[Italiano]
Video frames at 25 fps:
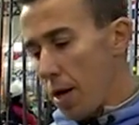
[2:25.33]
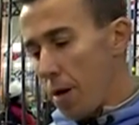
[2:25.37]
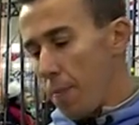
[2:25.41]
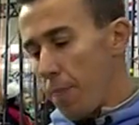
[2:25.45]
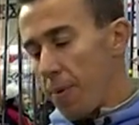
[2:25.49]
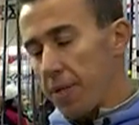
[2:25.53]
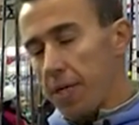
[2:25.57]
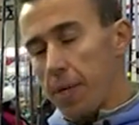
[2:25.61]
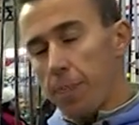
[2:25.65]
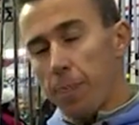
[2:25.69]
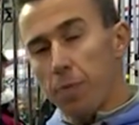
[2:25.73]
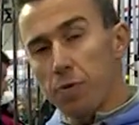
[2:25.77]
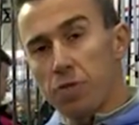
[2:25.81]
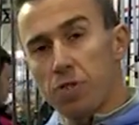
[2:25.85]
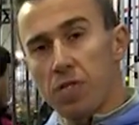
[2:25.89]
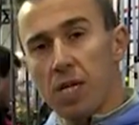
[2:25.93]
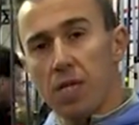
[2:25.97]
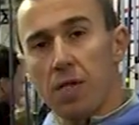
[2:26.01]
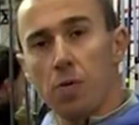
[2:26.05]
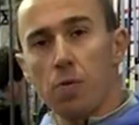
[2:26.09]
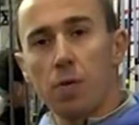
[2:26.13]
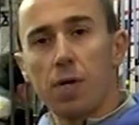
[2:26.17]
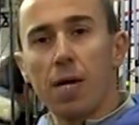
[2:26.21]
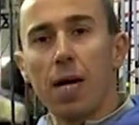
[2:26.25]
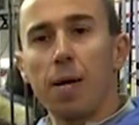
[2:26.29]
perché
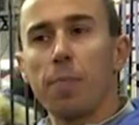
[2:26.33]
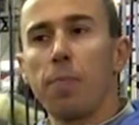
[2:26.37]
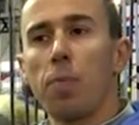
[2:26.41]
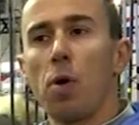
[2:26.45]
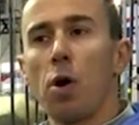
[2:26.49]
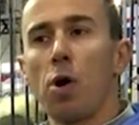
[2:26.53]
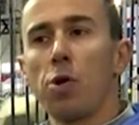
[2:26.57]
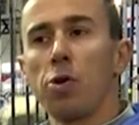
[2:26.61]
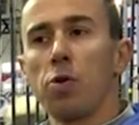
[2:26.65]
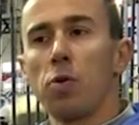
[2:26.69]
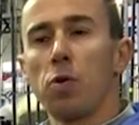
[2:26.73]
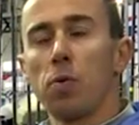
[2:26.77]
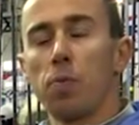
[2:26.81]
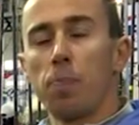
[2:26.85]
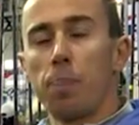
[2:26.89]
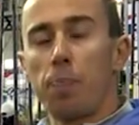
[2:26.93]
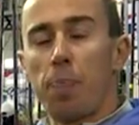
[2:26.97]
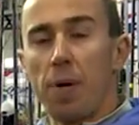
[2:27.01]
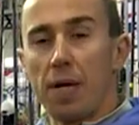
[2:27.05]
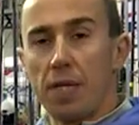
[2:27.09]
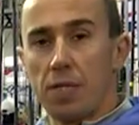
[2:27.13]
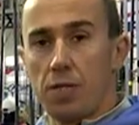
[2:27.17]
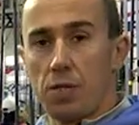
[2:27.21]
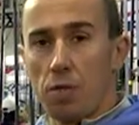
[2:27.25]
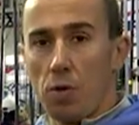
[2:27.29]
possiede un carbonio
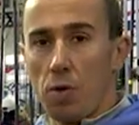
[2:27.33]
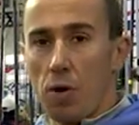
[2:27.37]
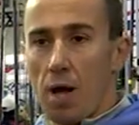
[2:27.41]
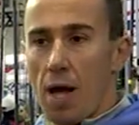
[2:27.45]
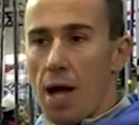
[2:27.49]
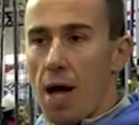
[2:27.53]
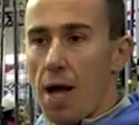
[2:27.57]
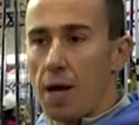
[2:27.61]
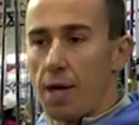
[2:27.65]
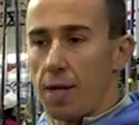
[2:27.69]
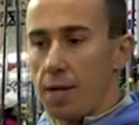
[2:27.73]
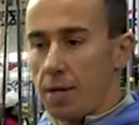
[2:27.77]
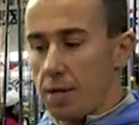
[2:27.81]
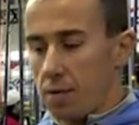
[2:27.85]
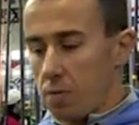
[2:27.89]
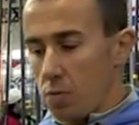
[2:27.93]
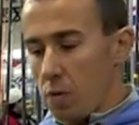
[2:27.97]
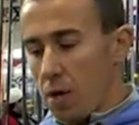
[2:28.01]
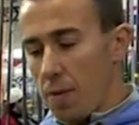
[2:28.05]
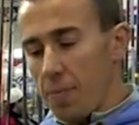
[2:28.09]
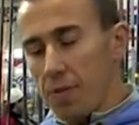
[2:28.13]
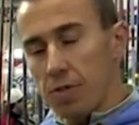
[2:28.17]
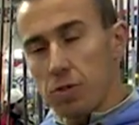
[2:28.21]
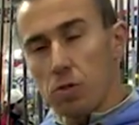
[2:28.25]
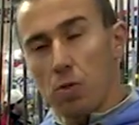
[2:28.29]
particolare,
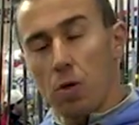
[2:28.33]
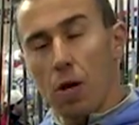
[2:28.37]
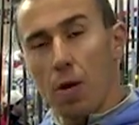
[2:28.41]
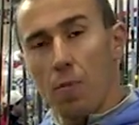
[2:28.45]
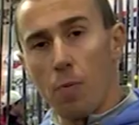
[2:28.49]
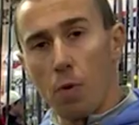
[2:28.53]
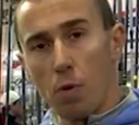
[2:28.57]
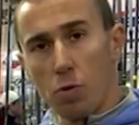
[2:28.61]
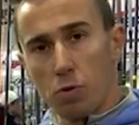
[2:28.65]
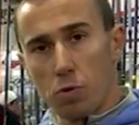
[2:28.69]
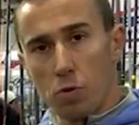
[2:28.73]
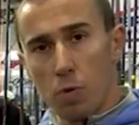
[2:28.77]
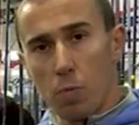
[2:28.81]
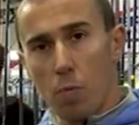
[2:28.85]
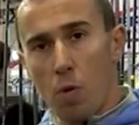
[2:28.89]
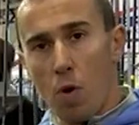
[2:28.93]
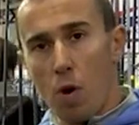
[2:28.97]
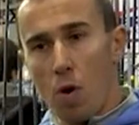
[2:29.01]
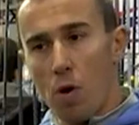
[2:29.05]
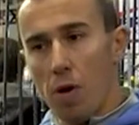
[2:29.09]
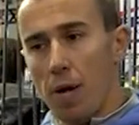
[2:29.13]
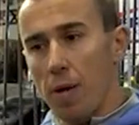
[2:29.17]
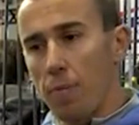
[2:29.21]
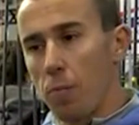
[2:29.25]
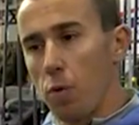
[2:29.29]
una mescola molto
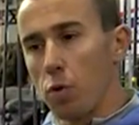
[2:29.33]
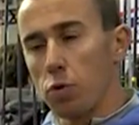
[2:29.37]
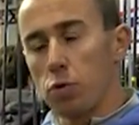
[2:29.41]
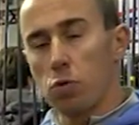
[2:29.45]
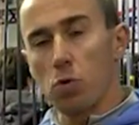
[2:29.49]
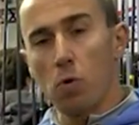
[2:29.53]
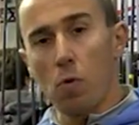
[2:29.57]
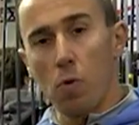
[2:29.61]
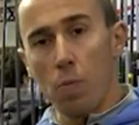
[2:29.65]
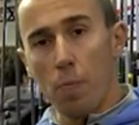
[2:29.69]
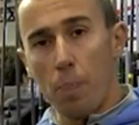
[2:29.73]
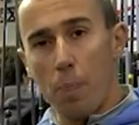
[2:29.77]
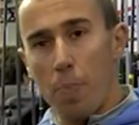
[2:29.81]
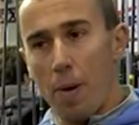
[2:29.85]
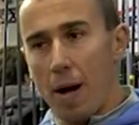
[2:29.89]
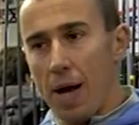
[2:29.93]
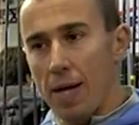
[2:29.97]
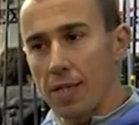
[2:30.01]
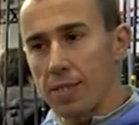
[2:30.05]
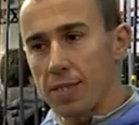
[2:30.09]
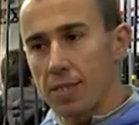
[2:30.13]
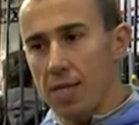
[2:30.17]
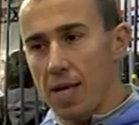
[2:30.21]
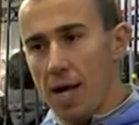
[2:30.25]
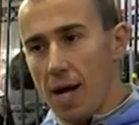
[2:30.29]
buona, molto
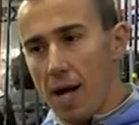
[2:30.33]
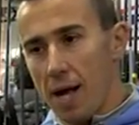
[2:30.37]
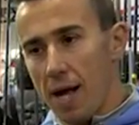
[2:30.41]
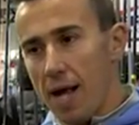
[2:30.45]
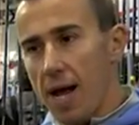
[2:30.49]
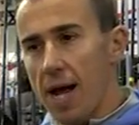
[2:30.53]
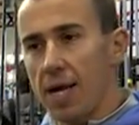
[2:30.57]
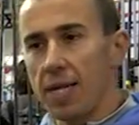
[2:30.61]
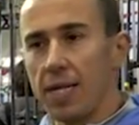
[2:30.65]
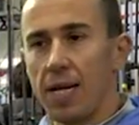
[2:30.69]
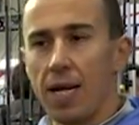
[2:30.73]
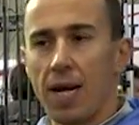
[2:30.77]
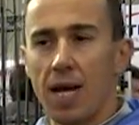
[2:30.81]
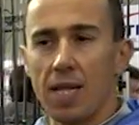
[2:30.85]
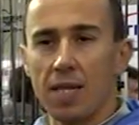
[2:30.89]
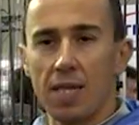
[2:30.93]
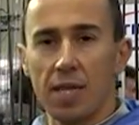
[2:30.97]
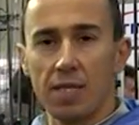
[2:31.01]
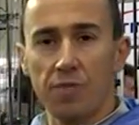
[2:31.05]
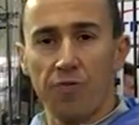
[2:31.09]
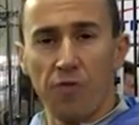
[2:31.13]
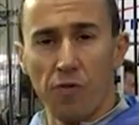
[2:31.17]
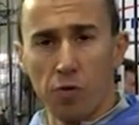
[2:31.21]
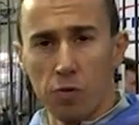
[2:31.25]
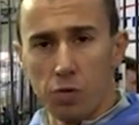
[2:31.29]
compatta, è anellata a
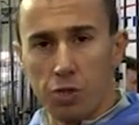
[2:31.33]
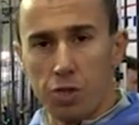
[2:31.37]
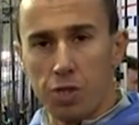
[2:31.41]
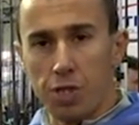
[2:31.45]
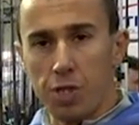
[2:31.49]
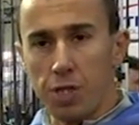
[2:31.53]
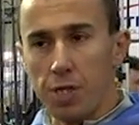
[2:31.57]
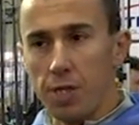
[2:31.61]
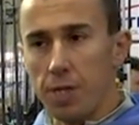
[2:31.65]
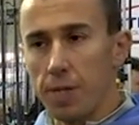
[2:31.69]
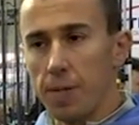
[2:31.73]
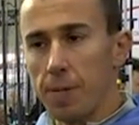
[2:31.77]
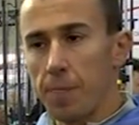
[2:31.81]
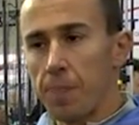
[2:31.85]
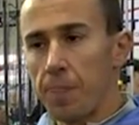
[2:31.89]
Fuji